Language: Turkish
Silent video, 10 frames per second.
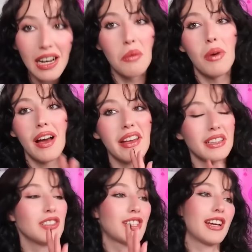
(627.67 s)
en ama
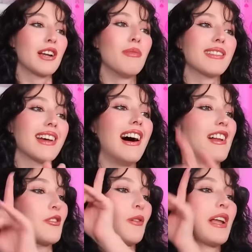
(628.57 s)
en işe yaramaz
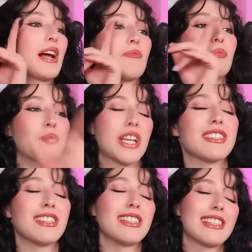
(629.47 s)
alet olarak
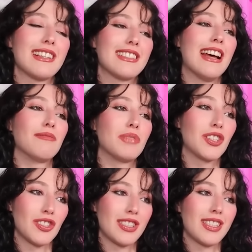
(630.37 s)
kesinlikle sen
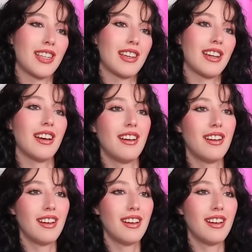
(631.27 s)
birincisin ya.